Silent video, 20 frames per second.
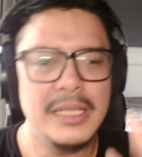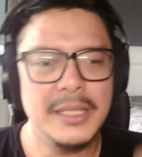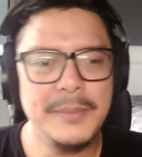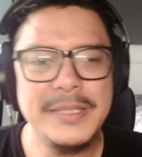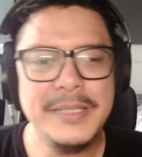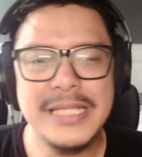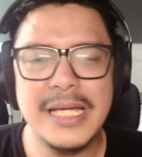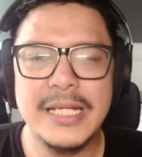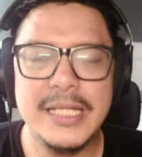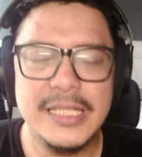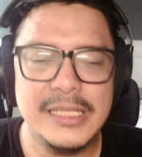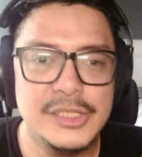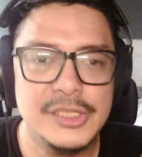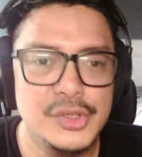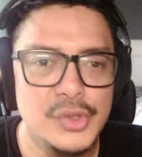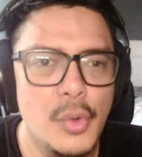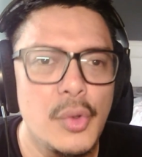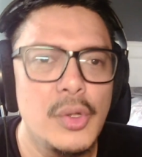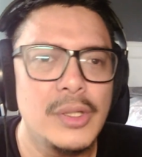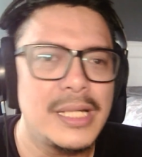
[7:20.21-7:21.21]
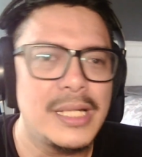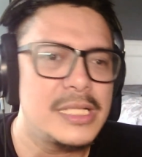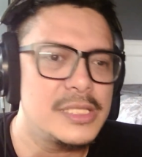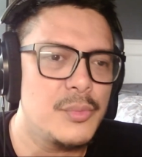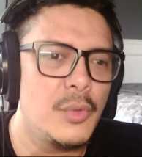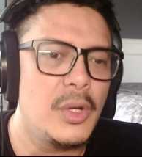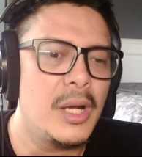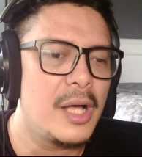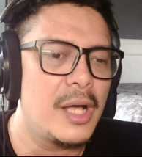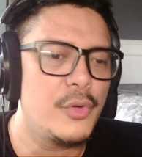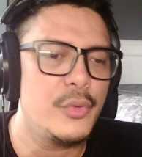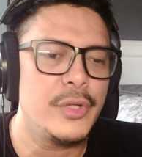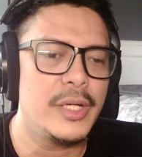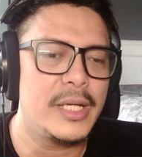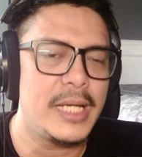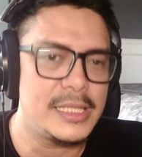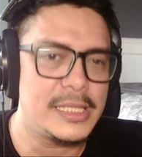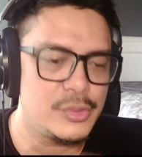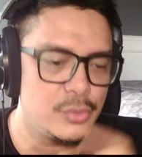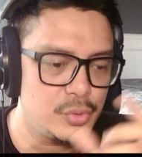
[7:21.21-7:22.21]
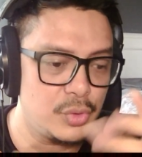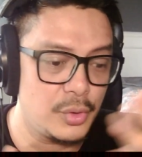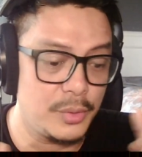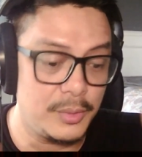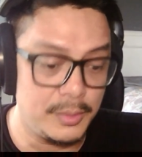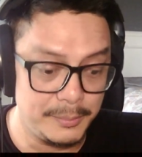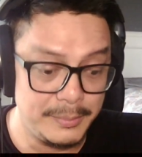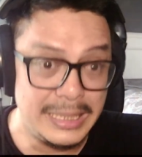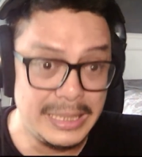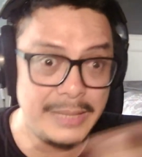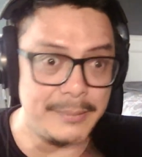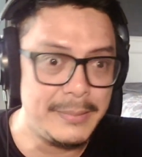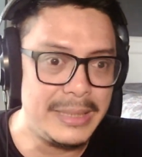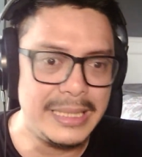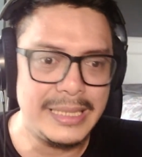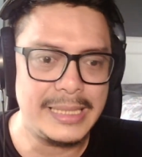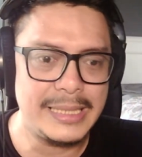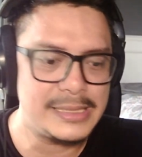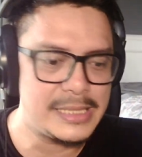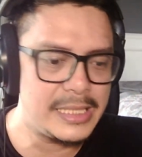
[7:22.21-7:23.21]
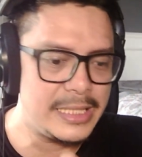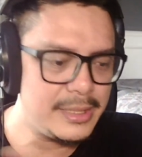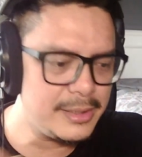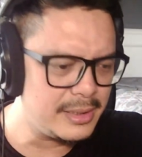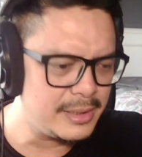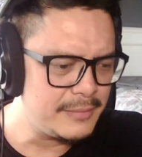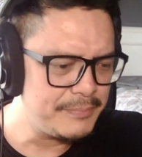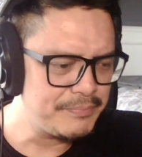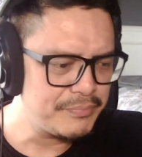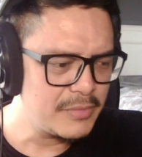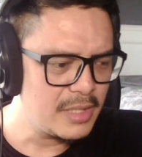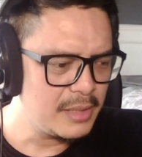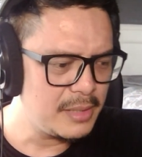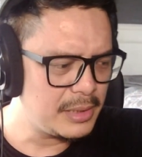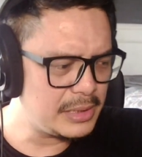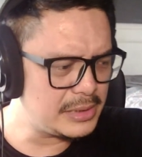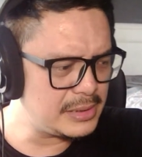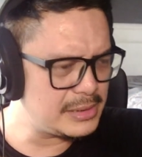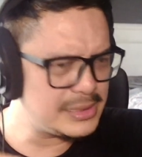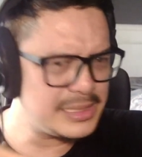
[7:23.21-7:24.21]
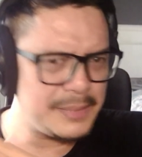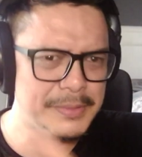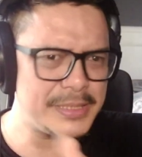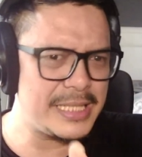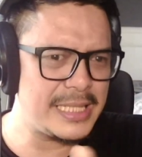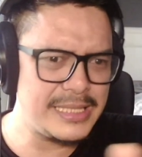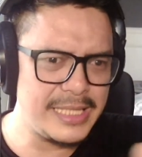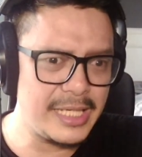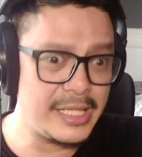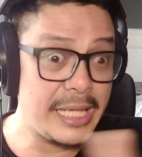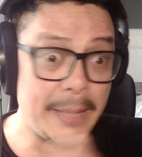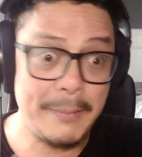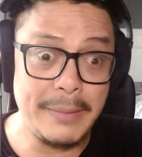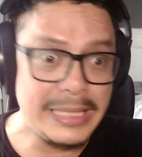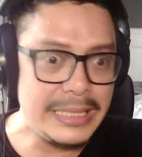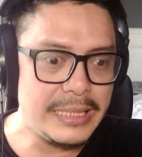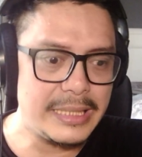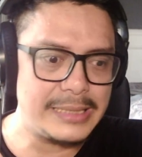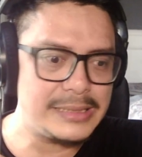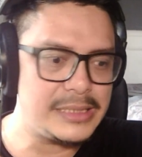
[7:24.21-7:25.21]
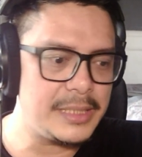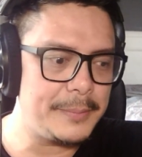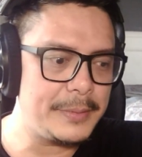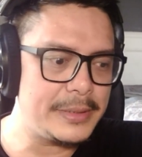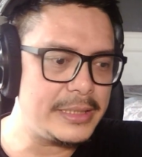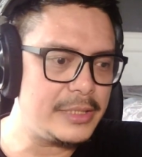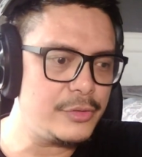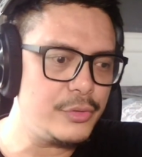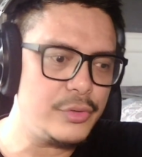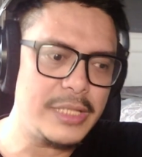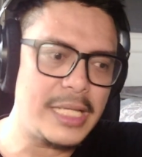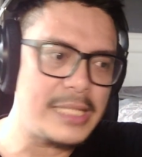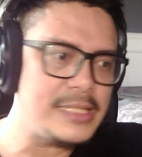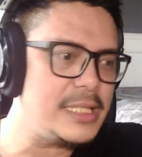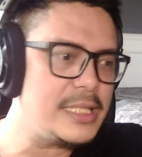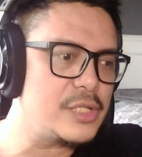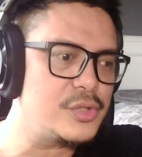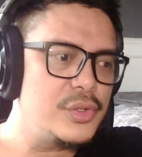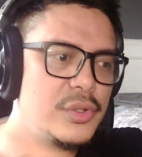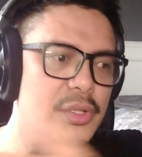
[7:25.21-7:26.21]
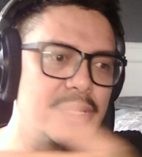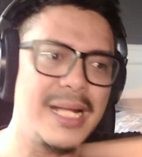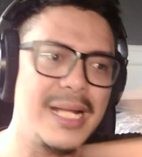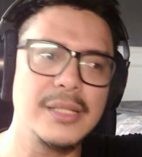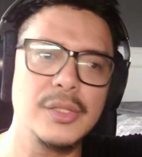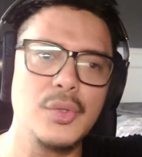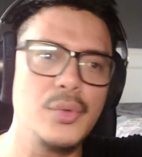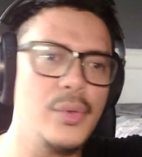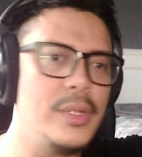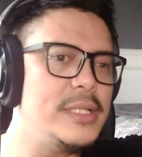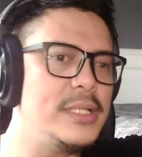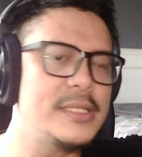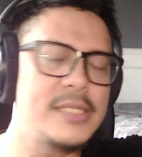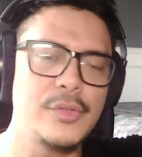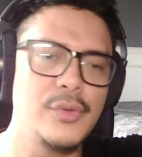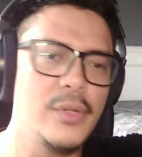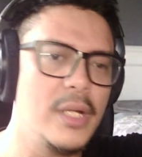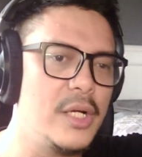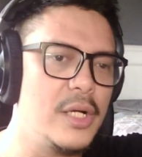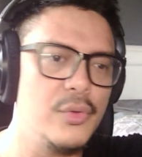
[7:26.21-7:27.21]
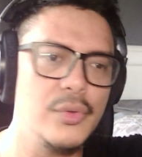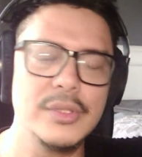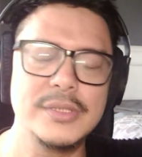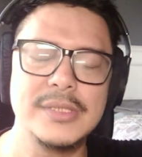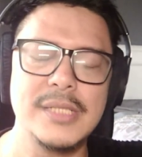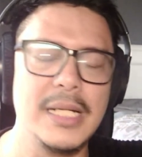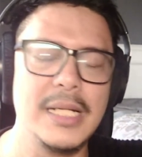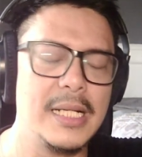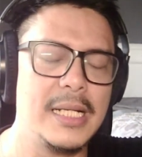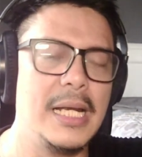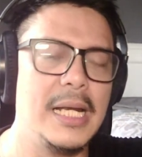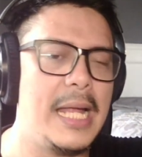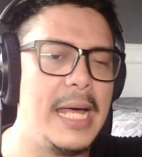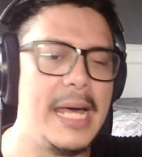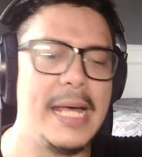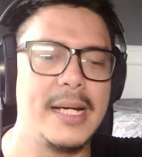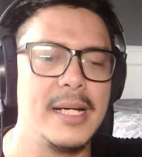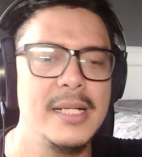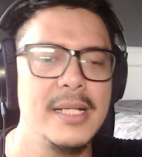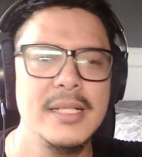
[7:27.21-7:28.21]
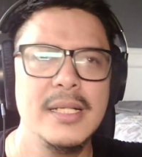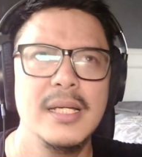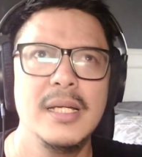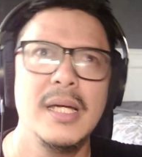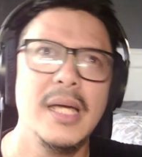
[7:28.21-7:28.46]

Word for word: Lebih nyari soul dari sebuah lagunya guys untuk milih-milih guys. Jadi ya, si penyanyi yang kayak begini guys tipenya itu nyanyi langsung run through aja satu lagu so kelar.